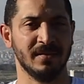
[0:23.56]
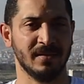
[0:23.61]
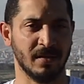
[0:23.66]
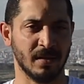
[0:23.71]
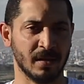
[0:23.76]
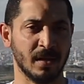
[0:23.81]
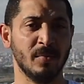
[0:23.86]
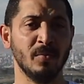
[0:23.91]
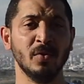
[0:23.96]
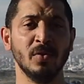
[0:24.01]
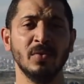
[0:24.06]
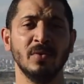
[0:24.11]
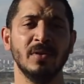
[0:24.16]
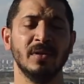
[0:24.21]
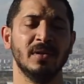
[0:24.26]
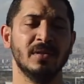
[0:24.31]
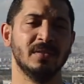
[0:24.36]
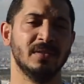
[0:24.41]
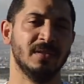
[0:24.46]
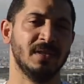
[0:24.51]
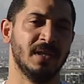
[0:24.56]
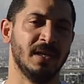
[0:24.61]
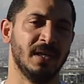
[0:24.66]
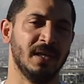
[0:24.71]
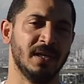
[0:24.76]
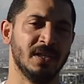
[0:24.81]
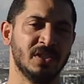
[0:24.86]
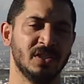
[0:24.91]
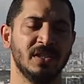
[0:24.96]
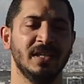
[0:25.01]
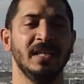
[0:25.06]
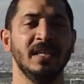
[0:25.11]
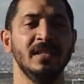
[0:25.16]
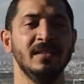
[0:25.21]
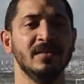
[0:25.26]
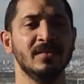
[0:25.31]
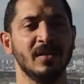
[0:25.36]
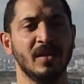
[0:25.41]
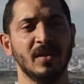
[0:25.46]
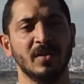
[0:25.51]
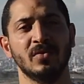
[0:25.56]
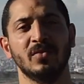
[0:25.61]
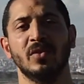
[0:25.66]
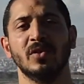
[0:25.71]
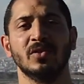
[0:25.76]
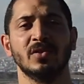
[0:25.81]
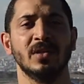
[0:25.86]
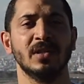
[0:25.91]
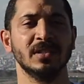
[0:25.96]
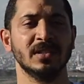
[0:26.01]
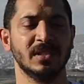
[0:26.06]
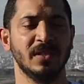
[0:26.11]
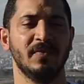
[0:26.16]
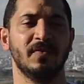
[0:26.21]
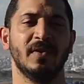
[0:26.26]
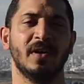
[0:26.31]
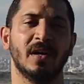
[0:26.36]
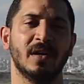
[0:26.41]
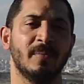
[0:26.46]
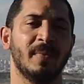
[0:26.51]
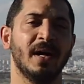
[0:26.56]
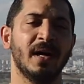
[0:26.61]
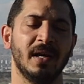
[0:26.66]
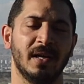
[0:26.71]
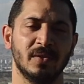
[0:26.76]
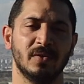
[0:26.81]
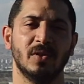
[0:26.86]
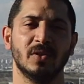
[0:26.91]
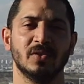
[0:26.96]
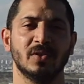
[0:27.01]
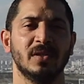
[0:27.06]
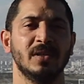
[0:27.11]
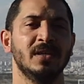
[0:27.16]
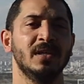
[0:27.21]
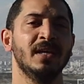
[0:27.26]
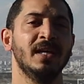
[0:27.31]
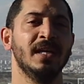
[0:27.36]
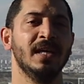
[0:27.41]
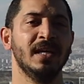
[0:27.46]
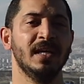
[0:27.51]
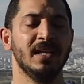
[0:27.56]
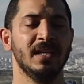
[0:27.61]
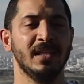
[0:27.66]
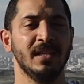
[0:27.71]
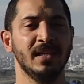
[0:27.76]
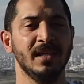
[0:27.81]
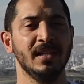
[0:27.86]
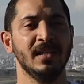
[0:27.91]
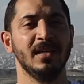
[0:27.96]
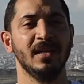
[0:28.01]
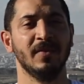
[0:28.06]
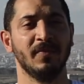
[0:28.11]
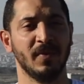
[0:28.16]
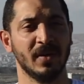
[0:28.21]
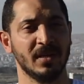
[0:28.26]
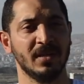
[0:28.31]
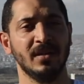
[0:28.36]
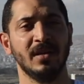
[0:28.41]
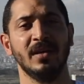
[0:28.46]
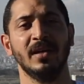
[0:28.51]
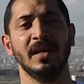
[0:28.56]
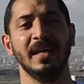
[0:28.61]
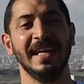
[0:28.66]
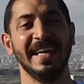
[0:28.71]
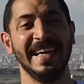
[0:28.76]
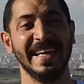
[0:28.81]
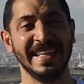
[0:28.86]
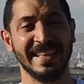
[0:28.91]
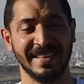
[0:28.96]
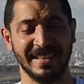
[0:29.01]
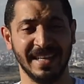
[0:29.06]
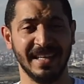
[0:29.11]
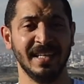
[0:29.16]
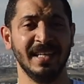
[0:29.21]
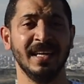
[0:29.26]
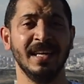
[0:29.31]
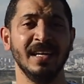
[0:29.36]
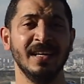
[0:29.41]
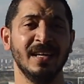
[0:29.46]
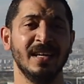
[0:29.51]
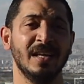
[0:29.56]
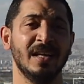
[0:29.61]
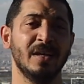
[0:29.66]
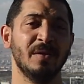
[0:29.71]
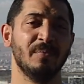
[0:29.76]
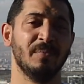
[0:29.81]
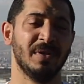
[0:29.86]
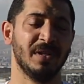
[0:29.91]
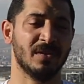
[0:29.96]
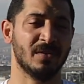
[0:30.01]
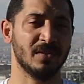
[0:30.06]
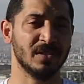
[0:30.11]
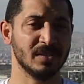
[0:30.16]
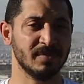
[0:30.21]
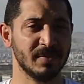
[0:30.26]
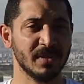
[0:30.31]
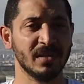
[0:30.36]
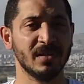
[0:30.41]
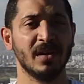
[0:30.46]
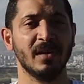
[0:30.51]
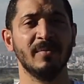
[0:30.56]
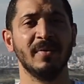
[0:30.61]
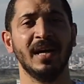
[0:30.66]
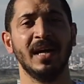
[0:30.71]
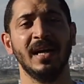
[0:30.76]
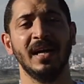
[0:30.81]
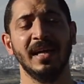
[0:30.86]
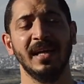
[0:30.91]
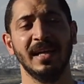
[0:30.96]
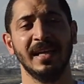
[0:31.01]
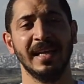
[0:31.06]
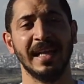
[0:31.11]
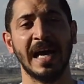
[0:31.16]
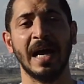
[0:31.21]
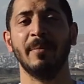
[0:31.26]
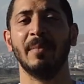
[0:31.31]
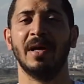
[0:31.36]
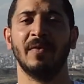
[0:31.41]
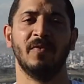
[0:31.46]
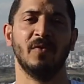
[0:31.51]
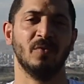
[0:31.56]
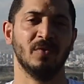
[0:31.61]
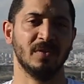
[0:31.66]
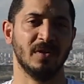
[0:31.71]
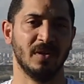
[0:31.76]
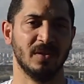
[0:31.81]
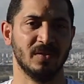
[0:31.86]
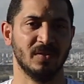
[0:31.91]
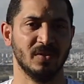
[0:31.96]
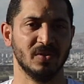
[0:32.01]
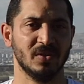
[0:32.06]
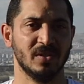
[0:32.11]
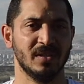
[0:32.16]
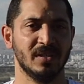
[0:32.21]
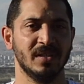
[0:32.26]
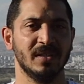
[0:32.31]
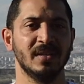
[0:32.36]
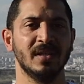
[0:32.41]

رقمه 20 13 04 11 الفقره الثانيه من القسم الرابع لعام 2013